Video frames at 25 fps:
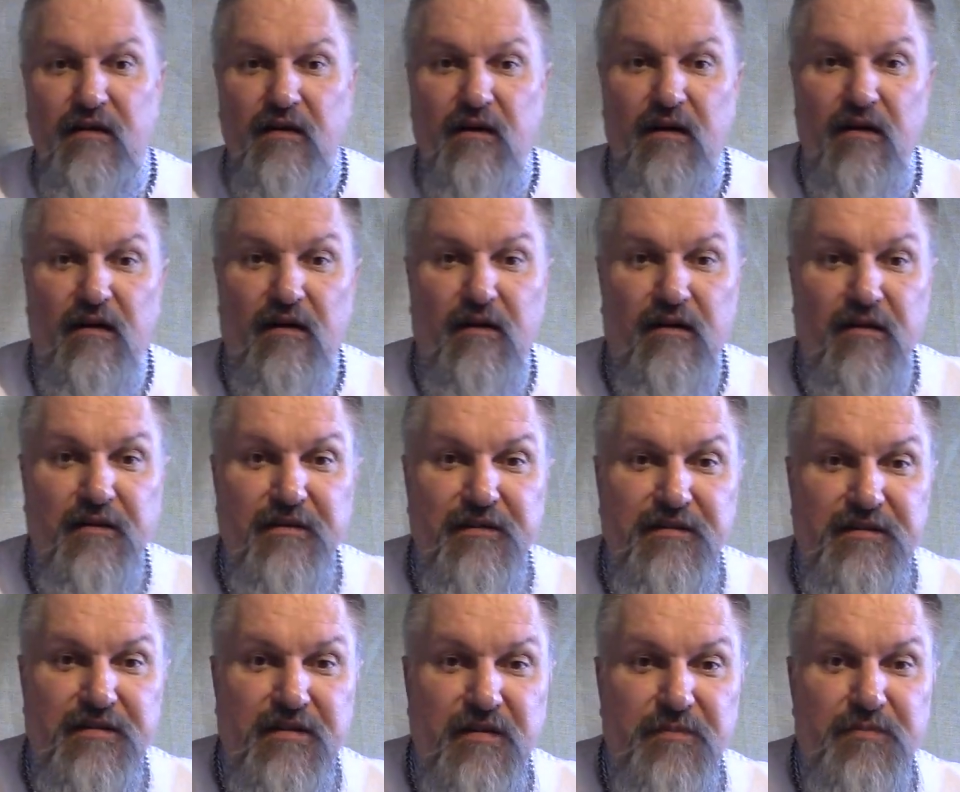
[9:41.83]

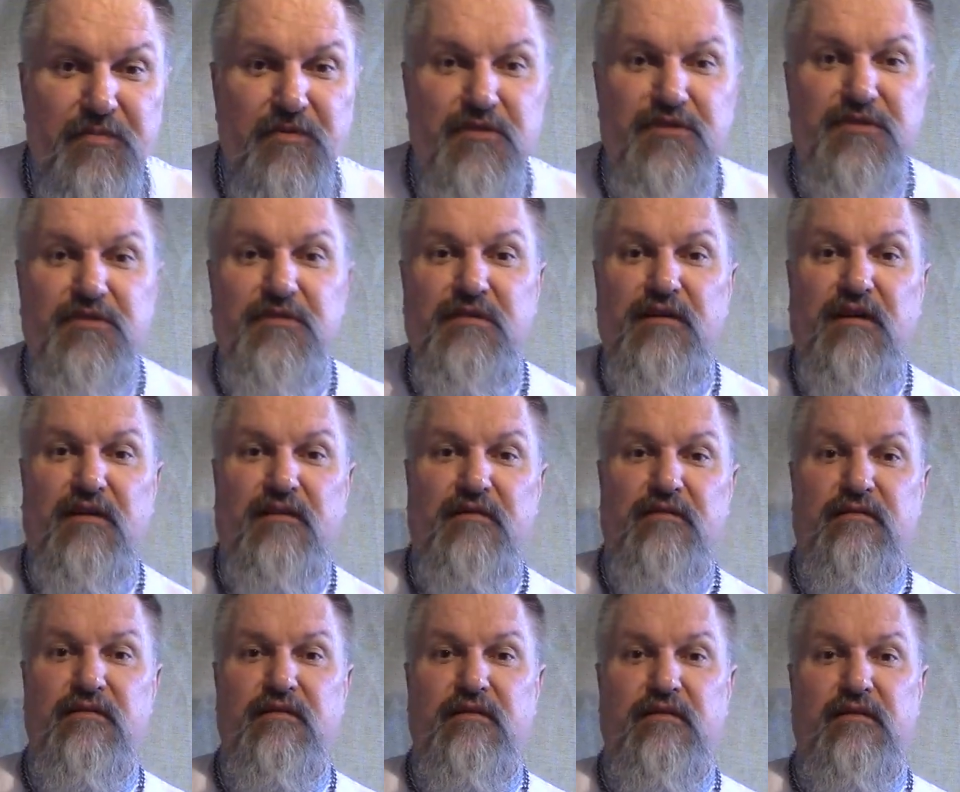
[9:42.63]
Раиса пишет,
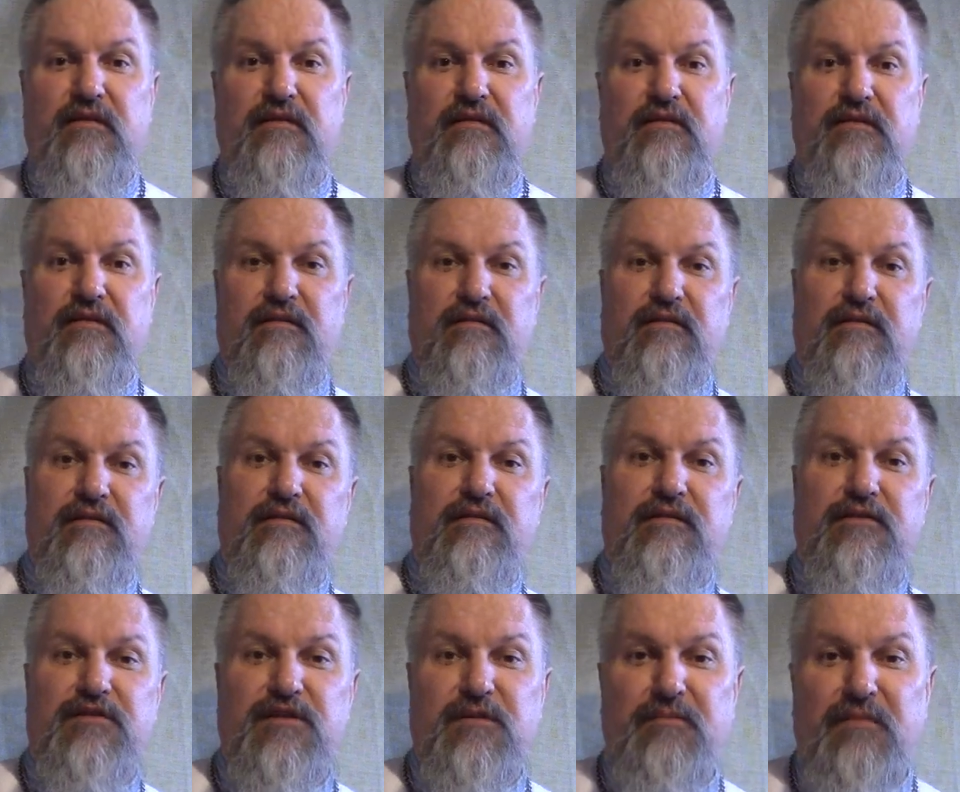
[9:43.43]
да, э,
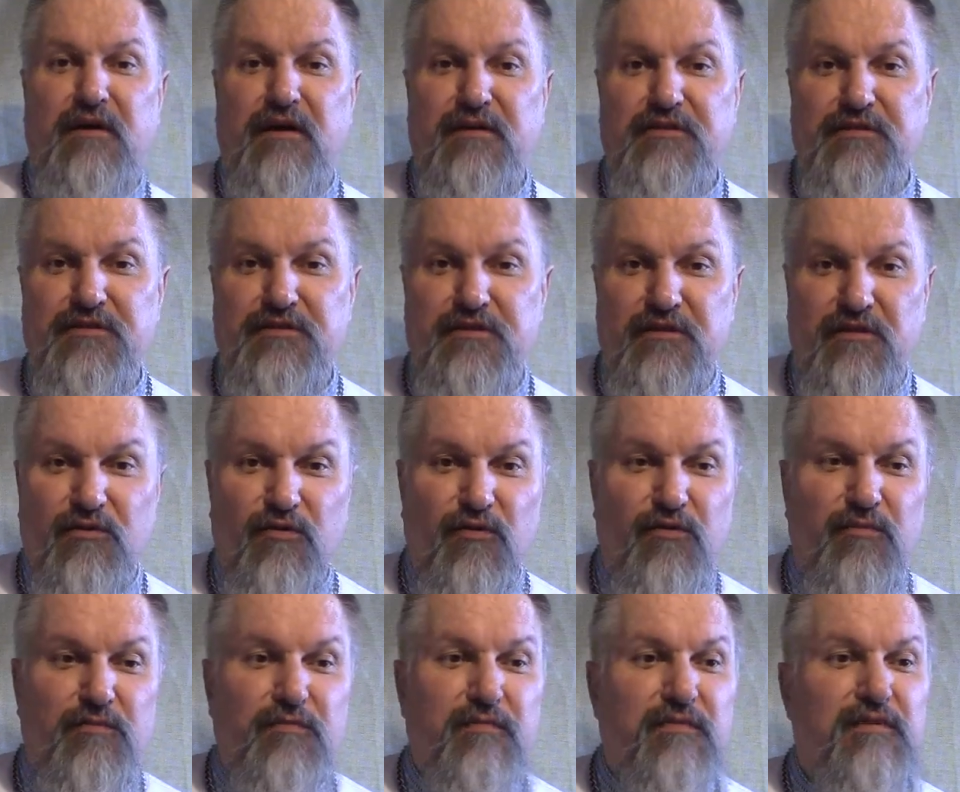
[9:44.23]
шаббат
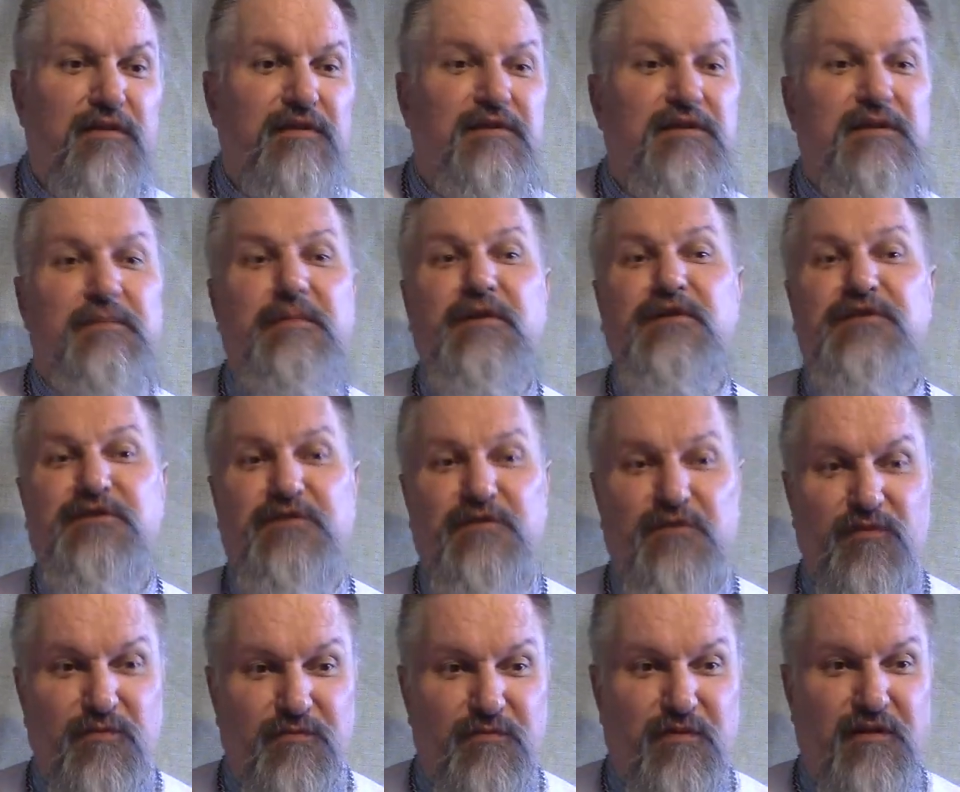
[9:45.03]
шалом, шаббат
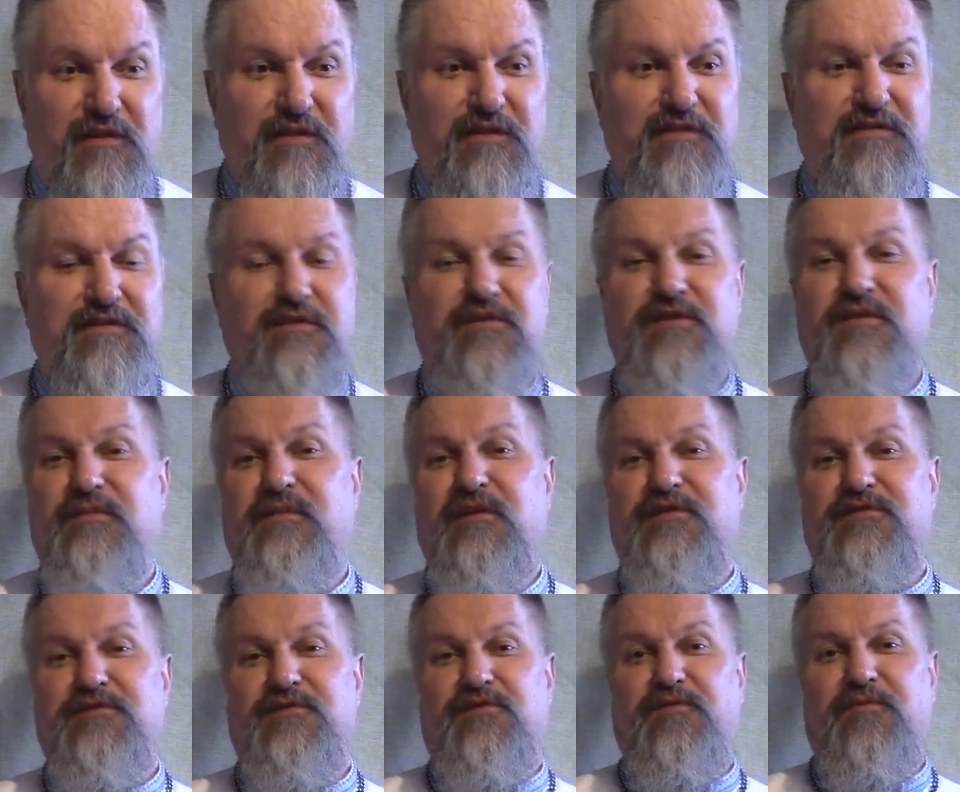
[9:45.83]
шалом, Раиса,
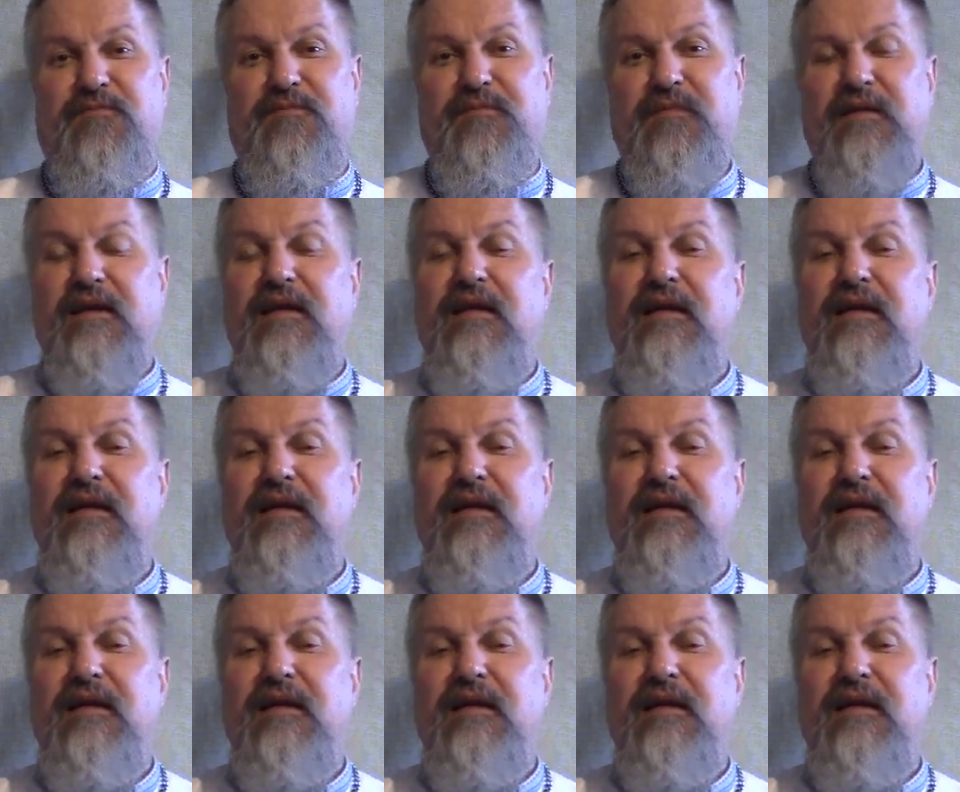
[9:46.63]
шаббат шалом.